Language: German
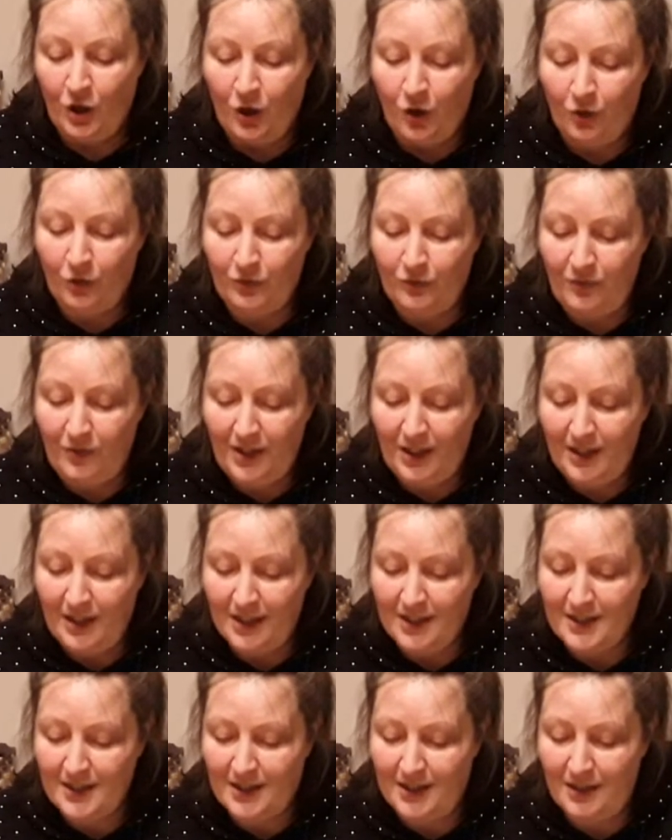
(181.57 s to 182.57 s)
Und wie
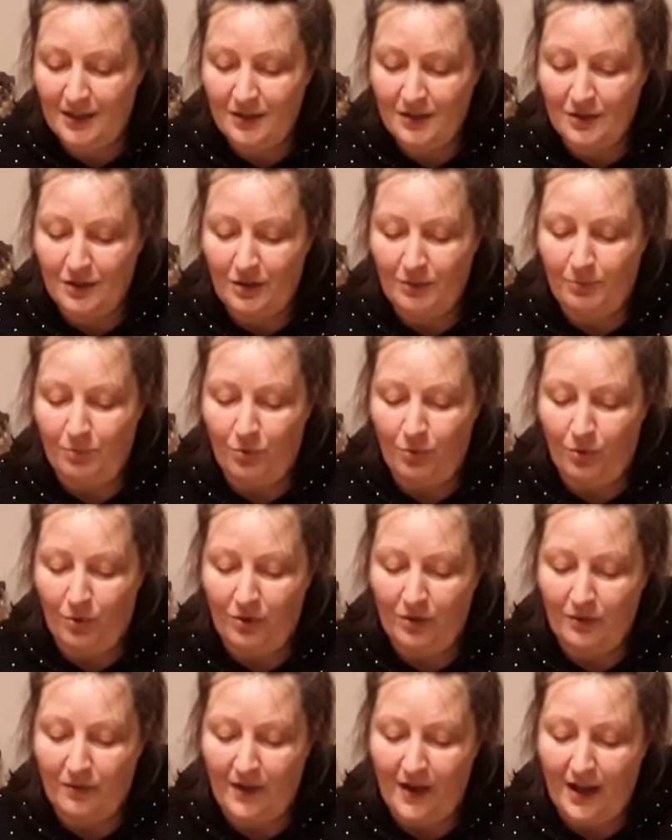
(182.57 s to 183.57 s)
das Kind
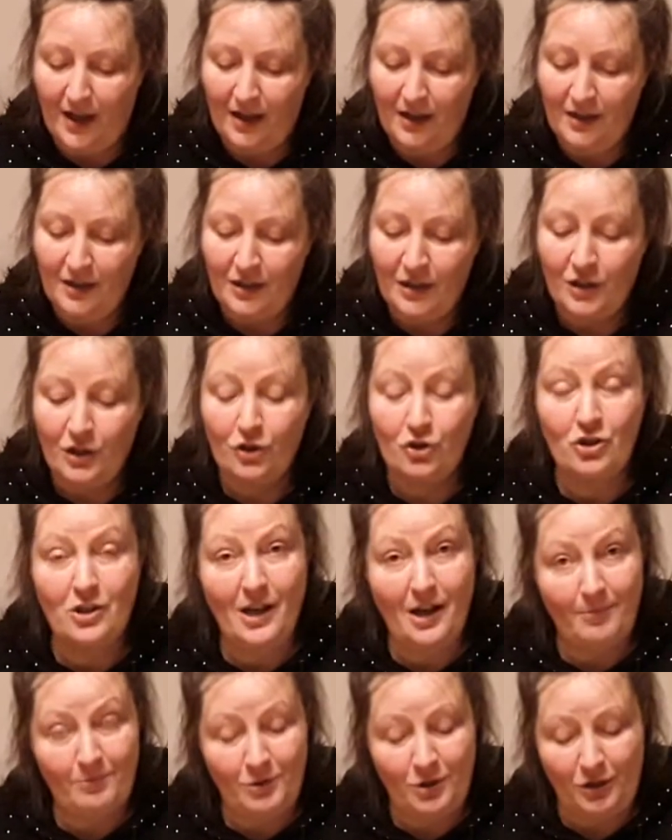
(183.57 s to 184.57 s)
geboren war,
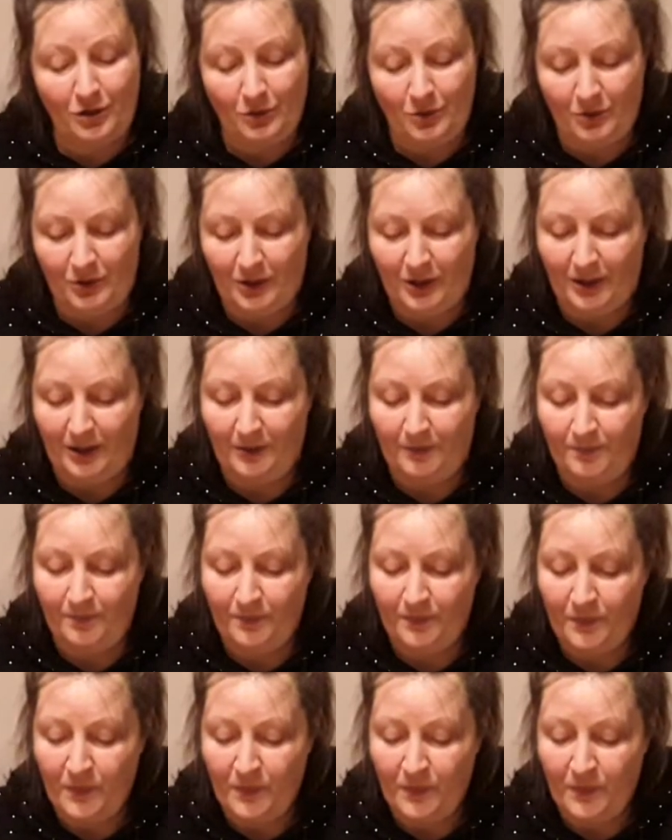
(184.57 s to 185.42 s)
starb die Königin.